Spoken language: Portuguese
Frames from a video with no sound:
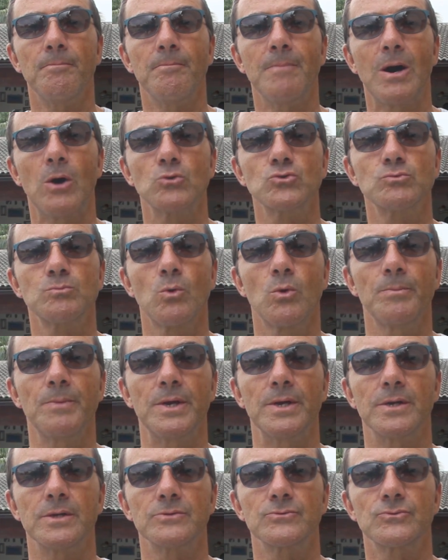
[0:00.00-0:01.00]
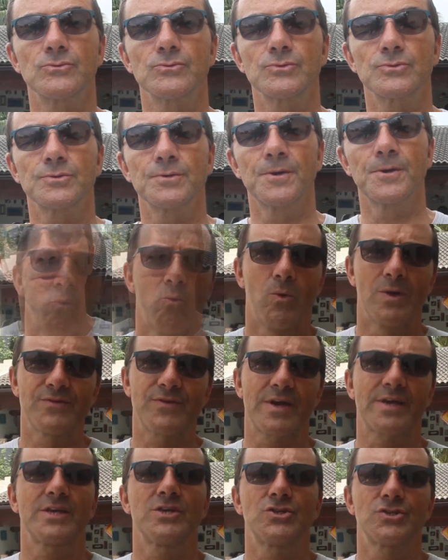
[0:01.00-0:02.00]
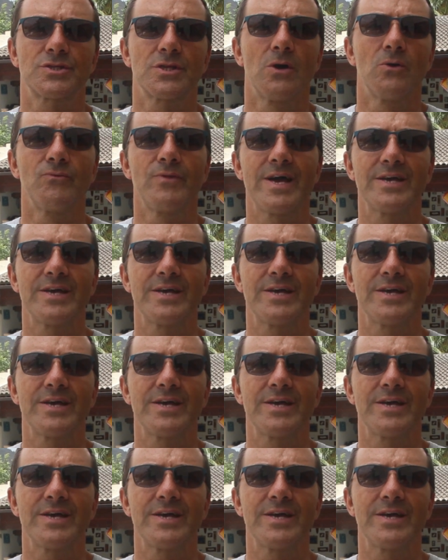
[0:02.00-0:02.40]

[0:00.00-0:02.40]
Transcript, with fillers: maus momentos. Quanto à questão